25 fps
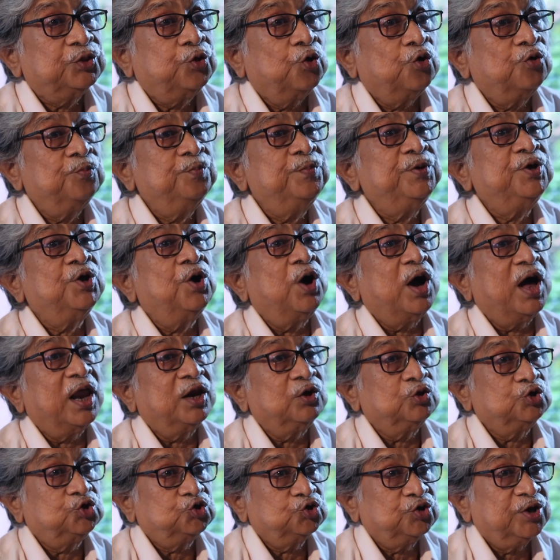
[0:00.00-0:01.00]
ধর্মীয়
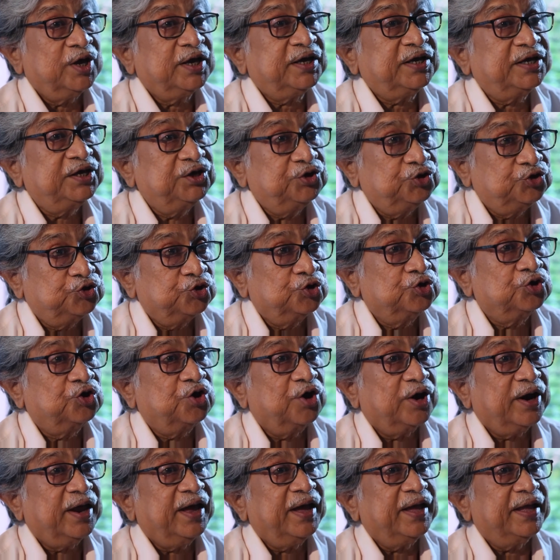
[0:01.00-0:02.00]
আলোচনা কীর্তন
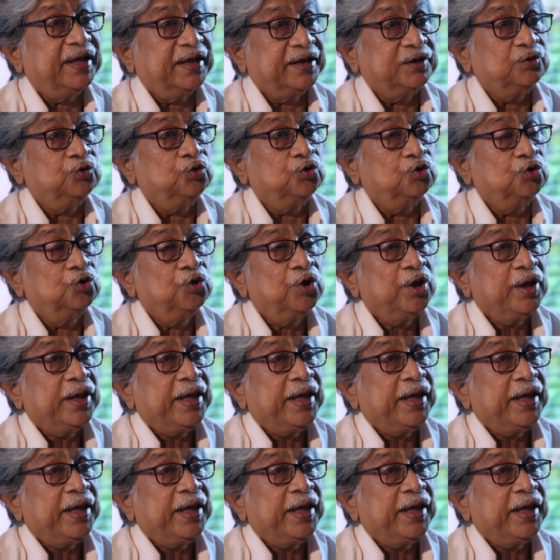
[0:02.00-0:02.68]
করা এগুলো